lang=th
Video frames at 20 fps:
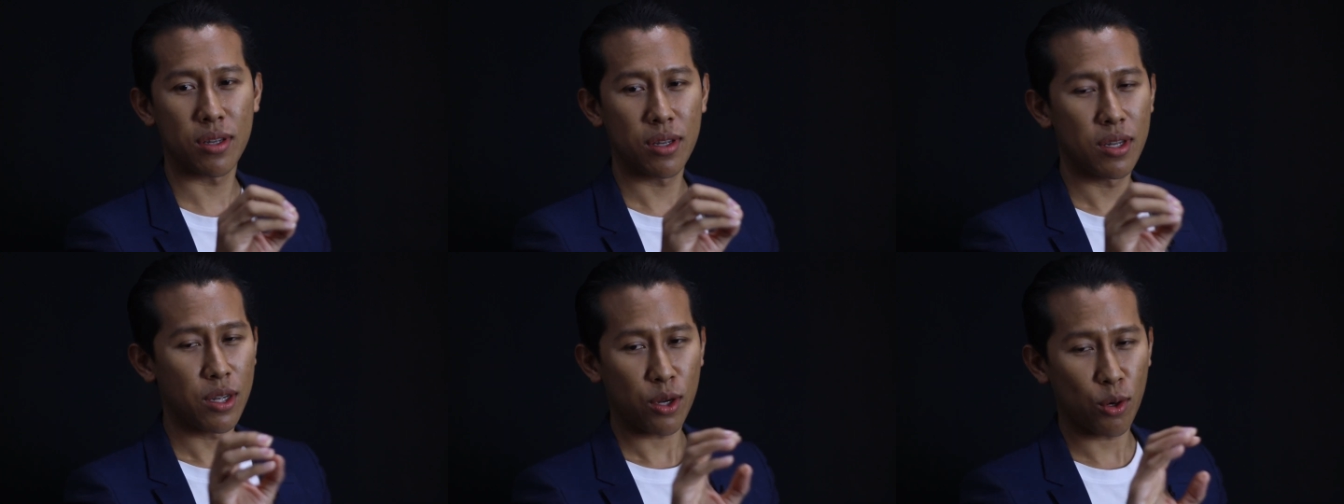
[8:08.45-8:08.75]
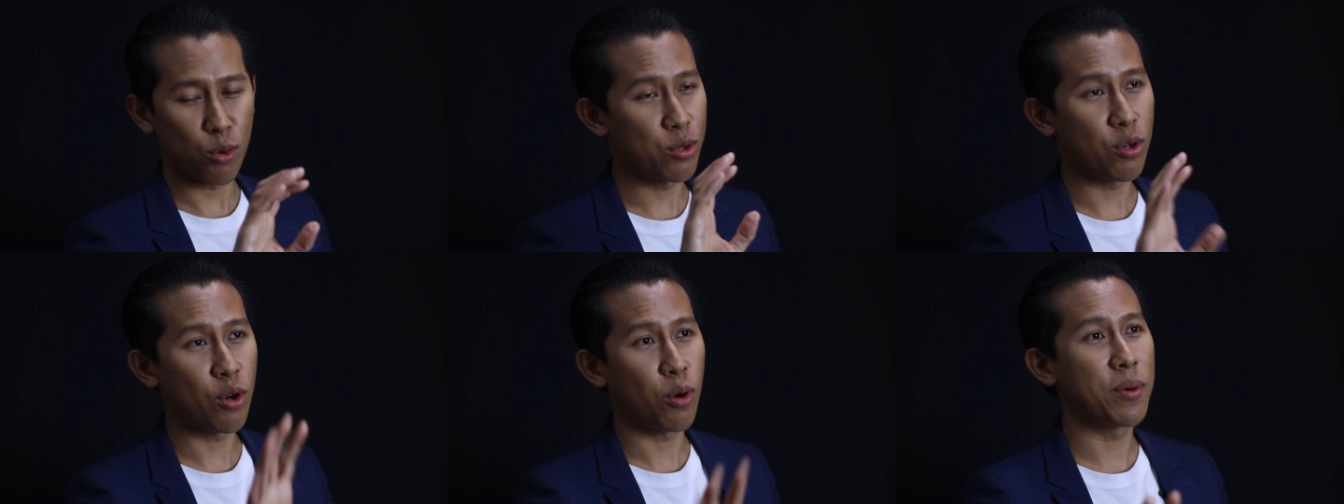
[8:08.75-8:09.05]
คุณ
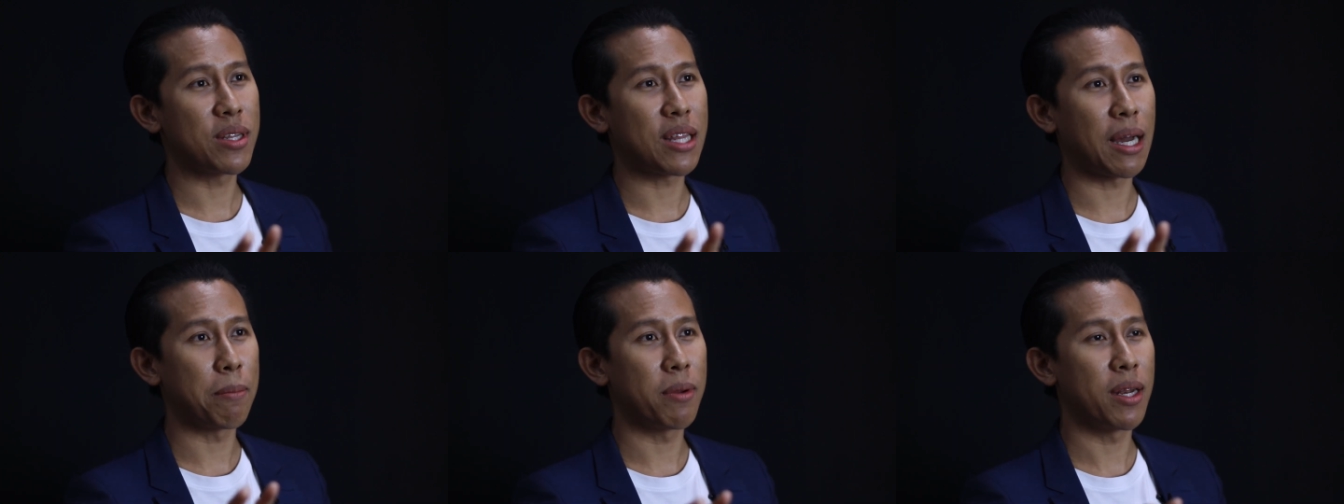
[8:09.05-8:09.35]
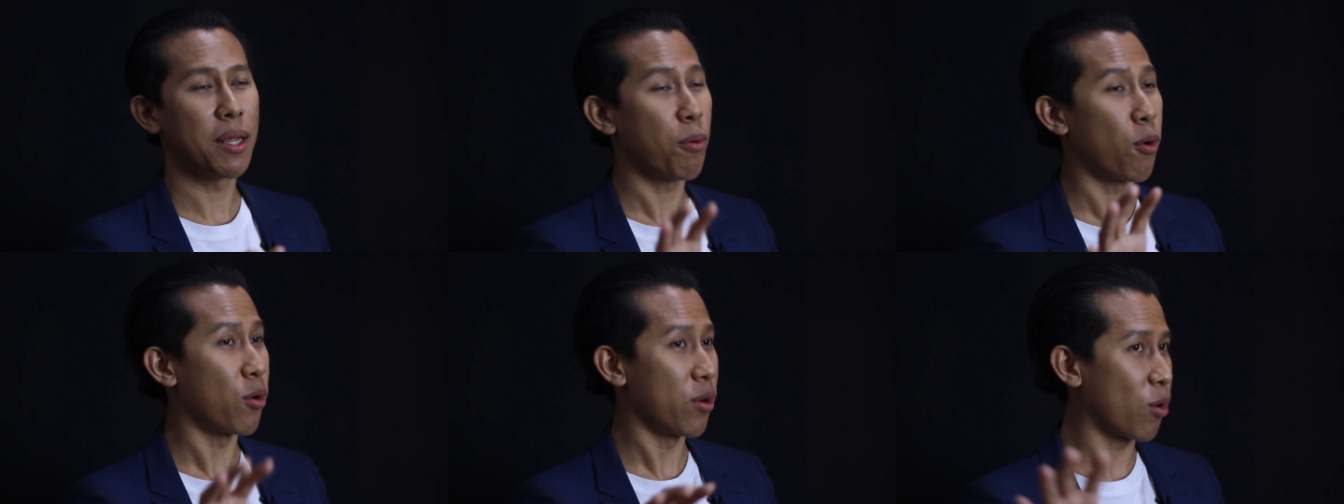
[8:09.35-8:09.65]
ลงมือทำไปเลย ผ
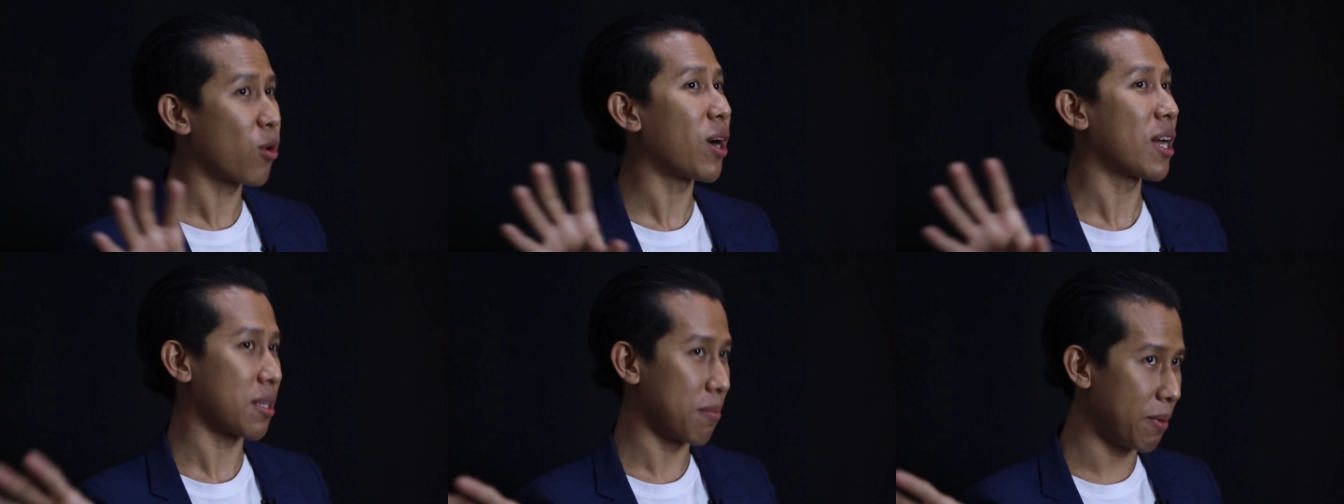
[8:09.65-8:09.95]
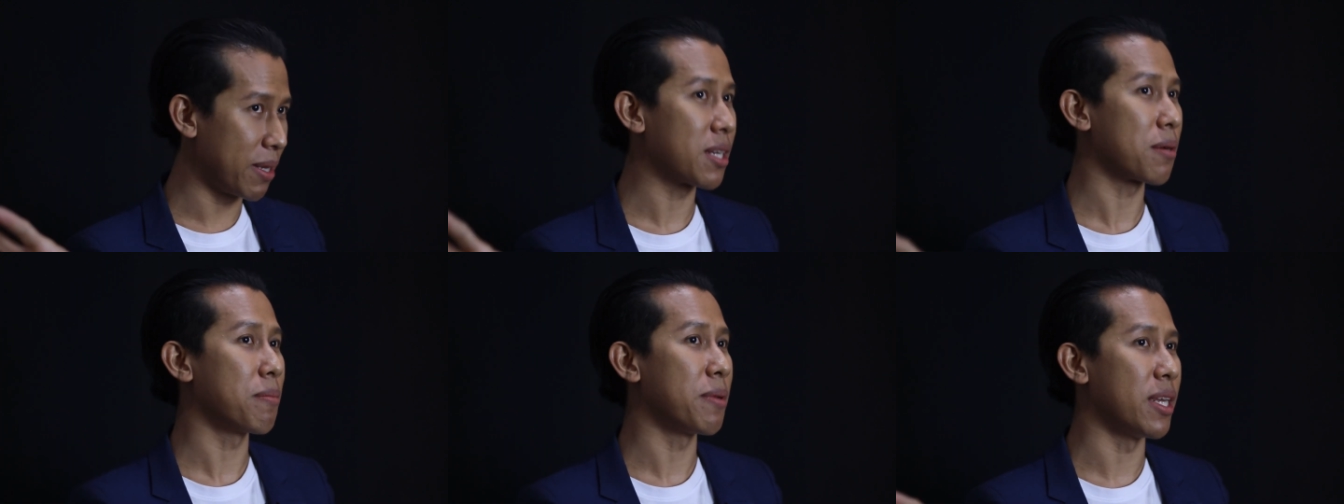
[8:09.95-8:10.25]
ลโอกาสสำเร็จยั
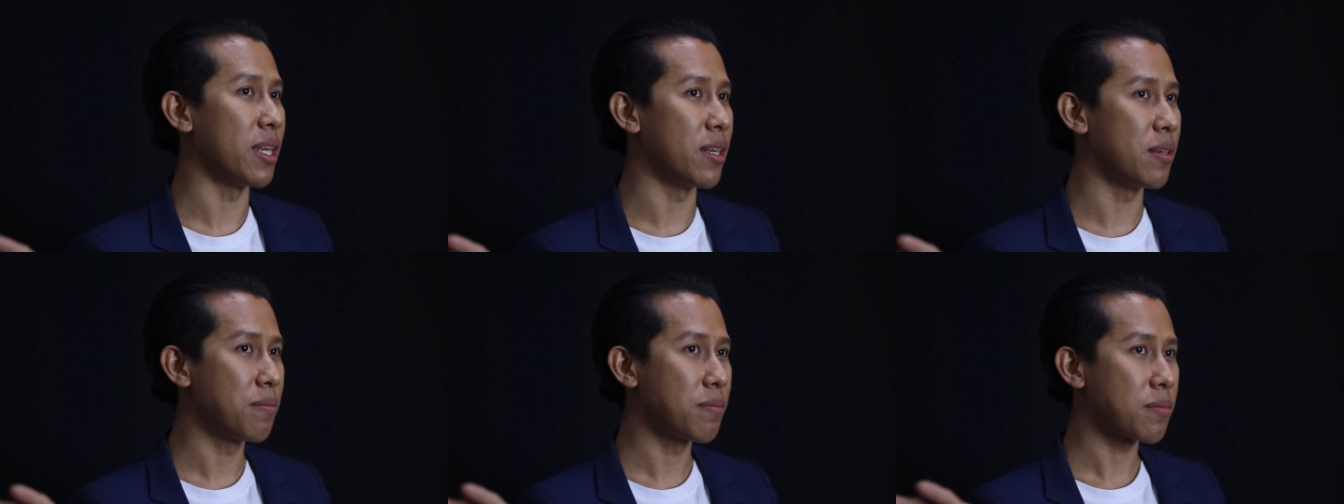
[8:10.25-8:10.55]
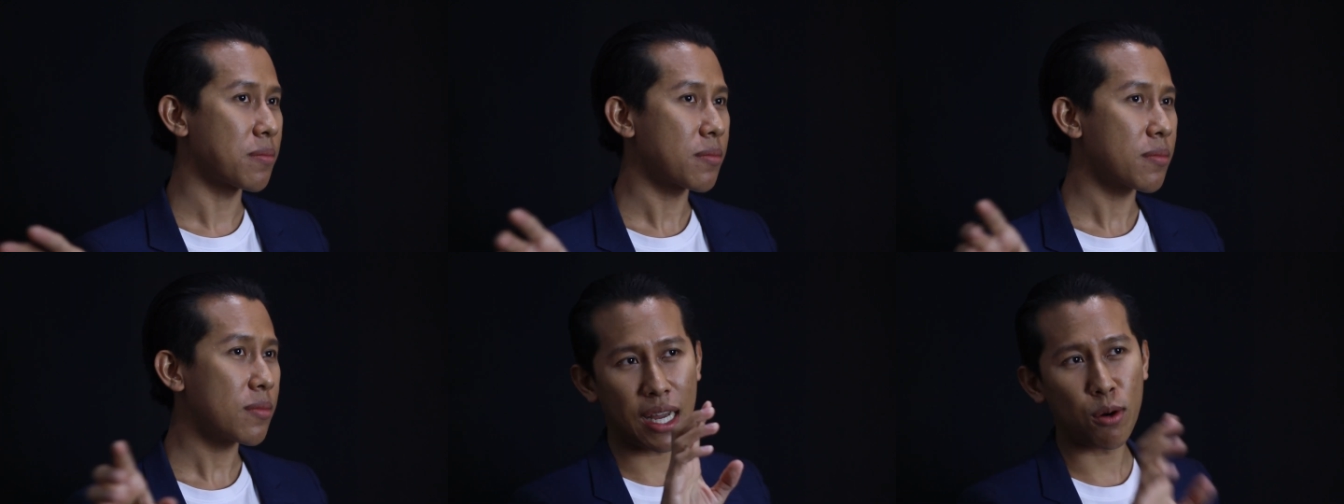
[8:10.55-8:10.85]
งมี
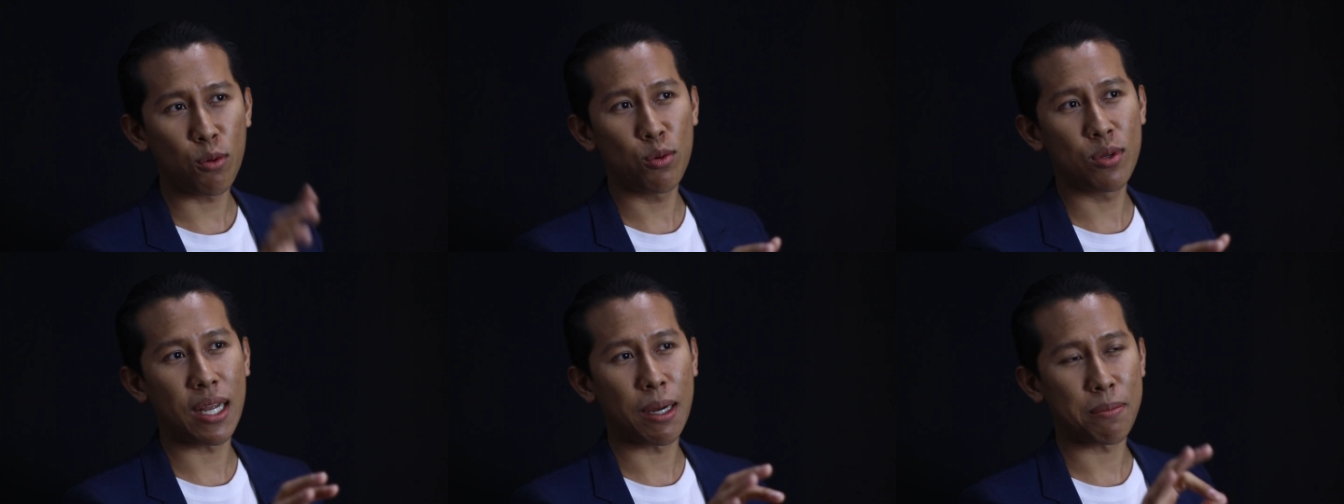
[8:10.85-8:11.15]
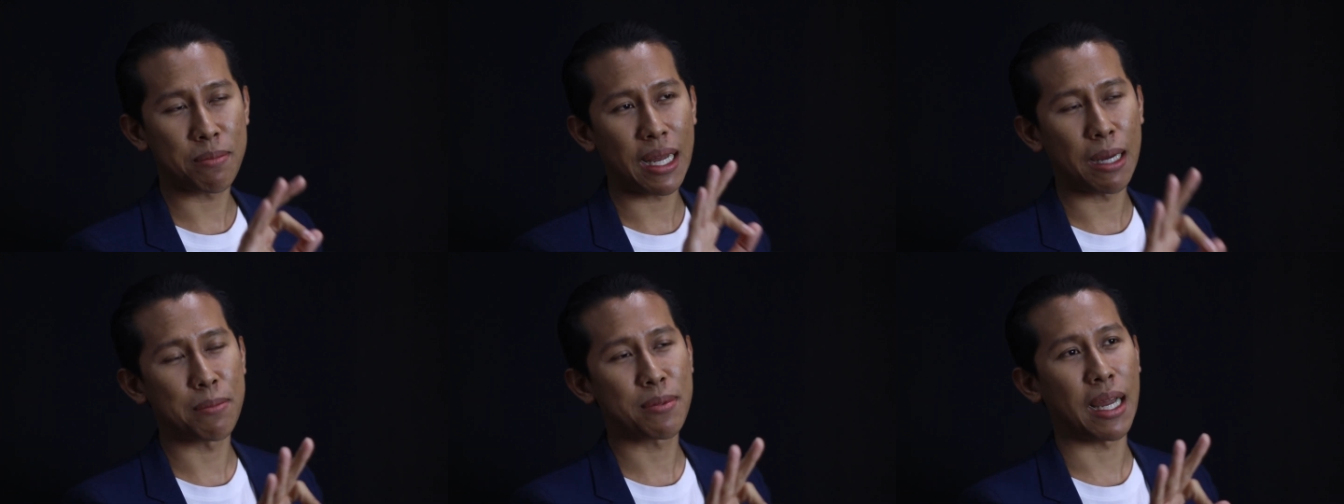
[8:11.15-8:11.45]
ถ้าคุณ
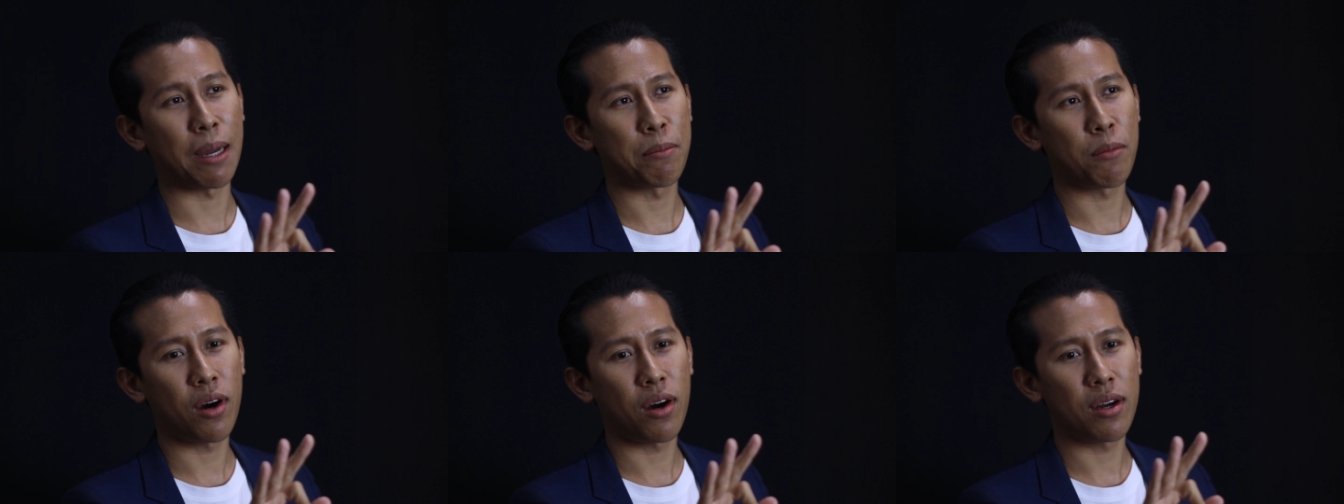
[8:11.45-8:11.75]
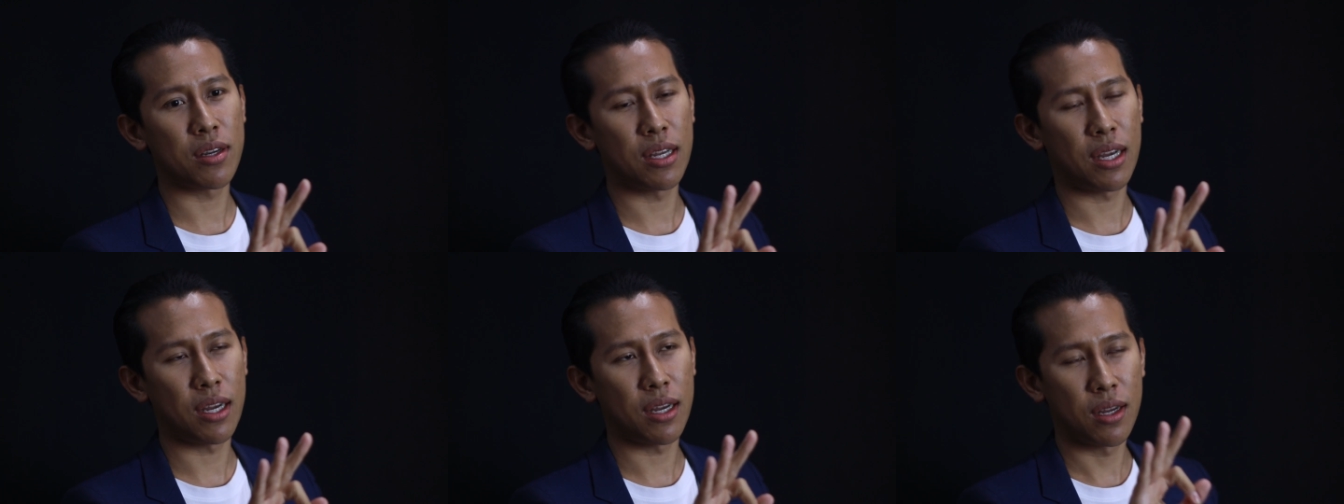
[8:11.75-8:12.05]
ทำตาม 3 ข้อ
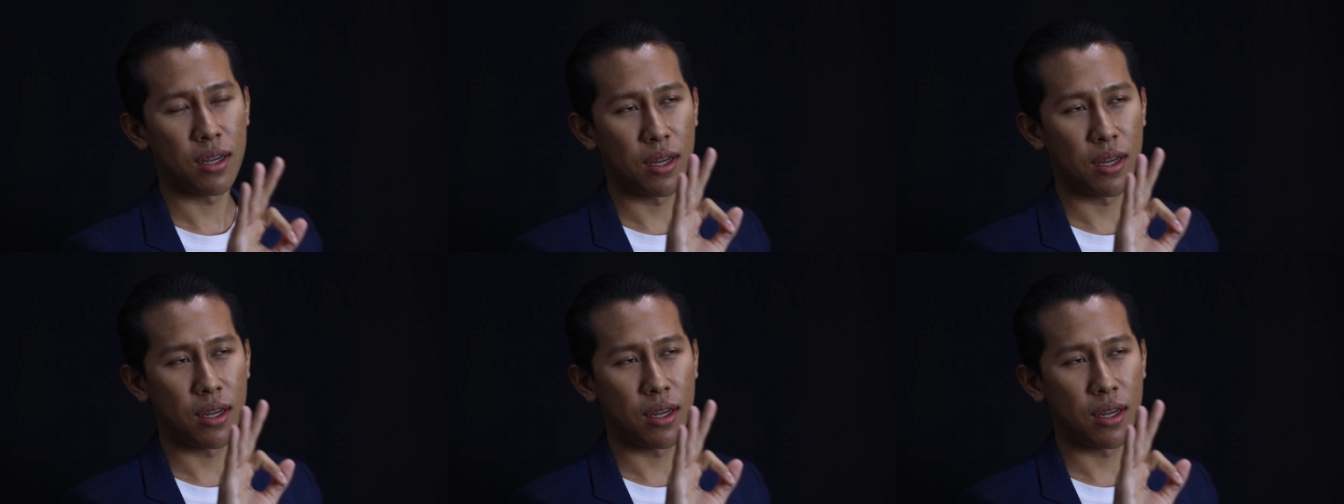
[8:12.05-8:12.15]
นี้